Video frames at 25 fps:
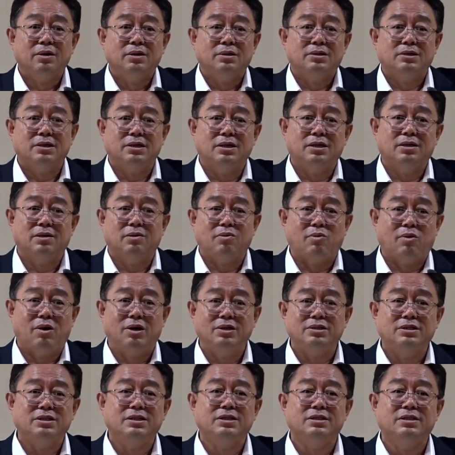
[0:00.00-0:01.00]
这个
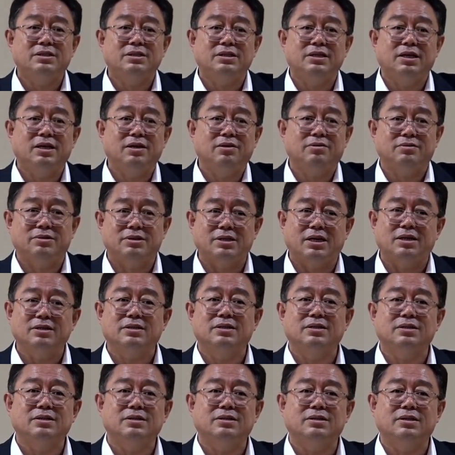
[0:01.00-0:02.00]
黄性基因，有张
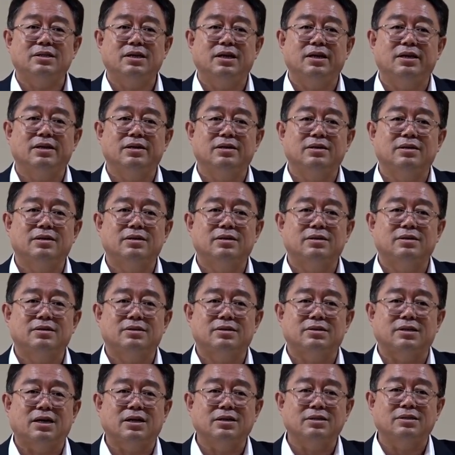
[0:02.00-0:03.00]
性基因，
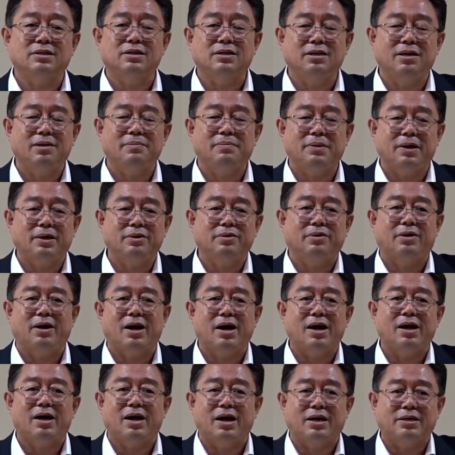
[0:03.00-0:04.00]
张性里面又
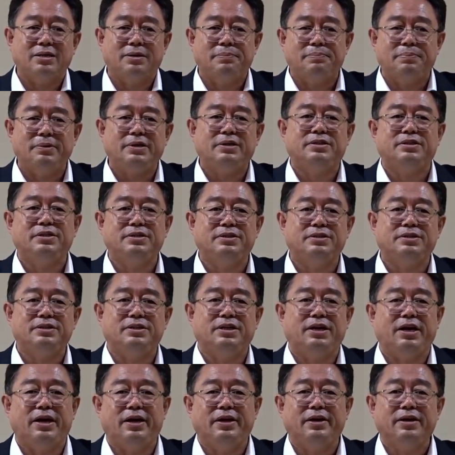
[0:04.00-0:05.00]
暗含着毕性
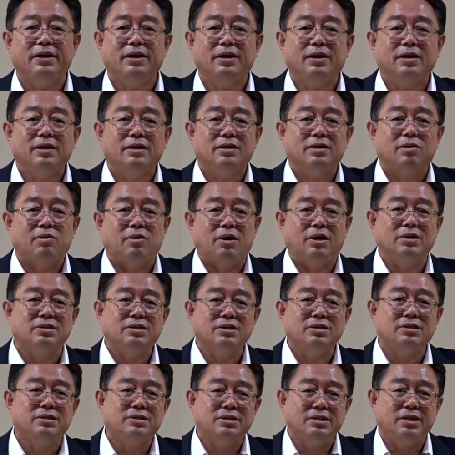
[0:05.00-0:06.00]
基因，黄
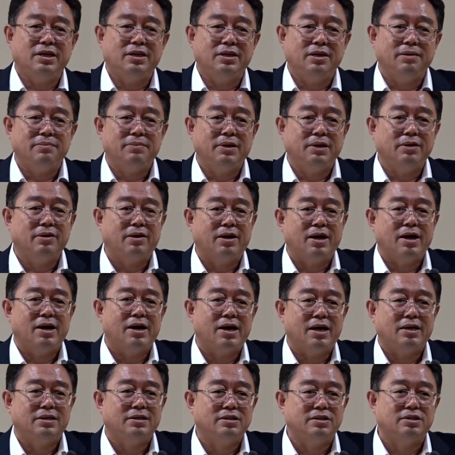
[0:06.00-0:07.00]
性基因里面又暗
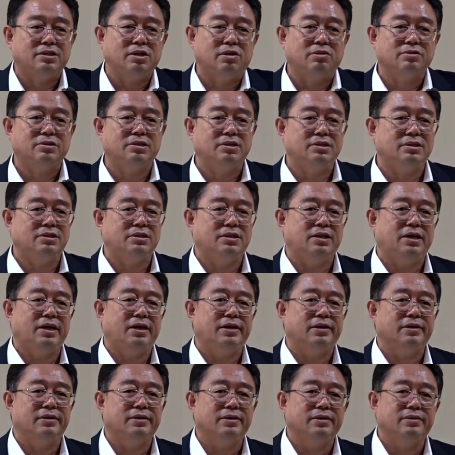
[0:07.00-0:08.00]
含着肖性基
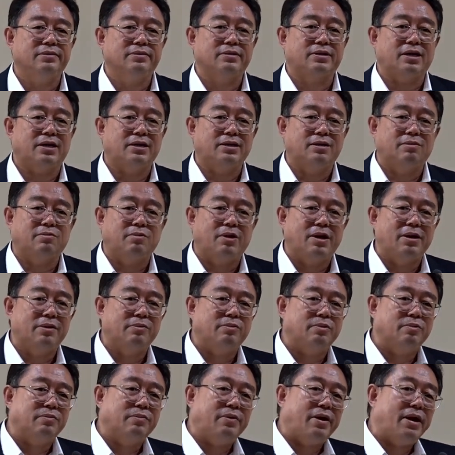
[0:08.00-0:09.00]
因，因为他的外
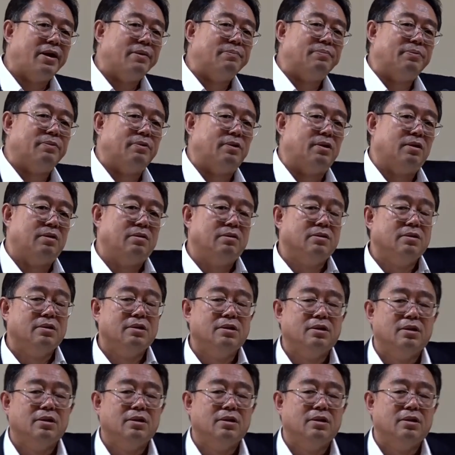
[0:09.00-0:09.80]
公外婆。